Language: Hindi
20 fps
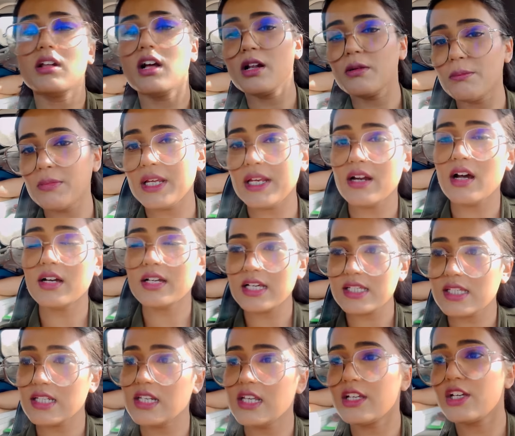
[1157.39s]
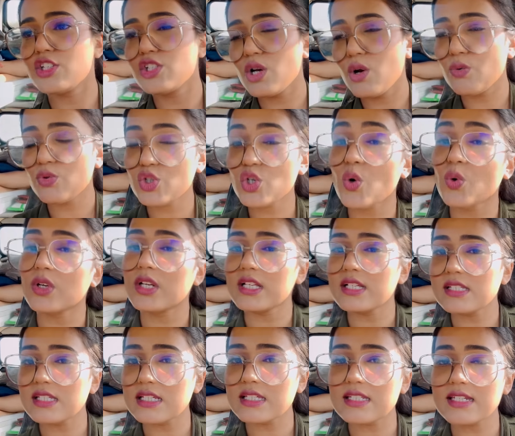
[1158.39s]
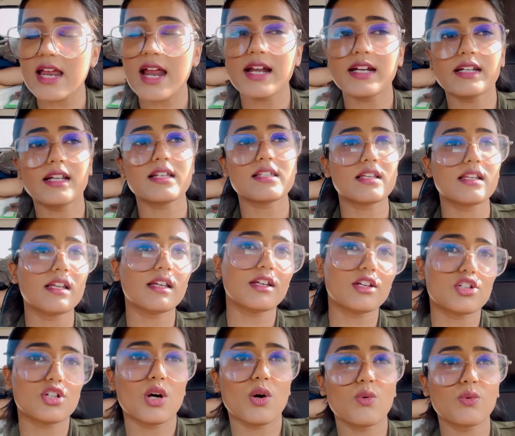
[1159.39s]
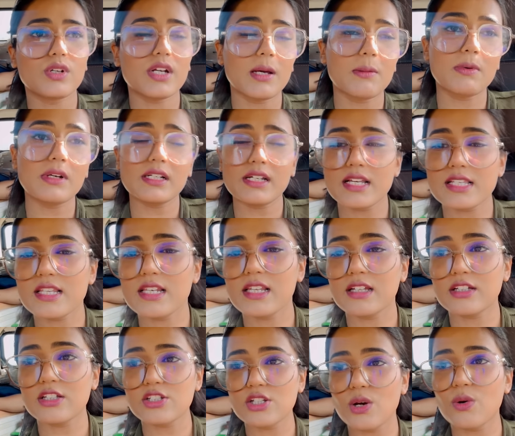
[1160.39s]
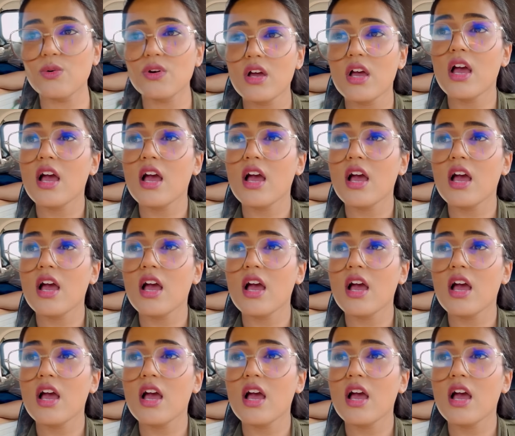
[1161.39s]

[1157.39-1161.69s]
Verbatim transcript: अलमीरा कैसे लेके जाऊँ छोटी सी स्टैंड कैसे लेके जाऊं टेबल कैसे लेके जाऊं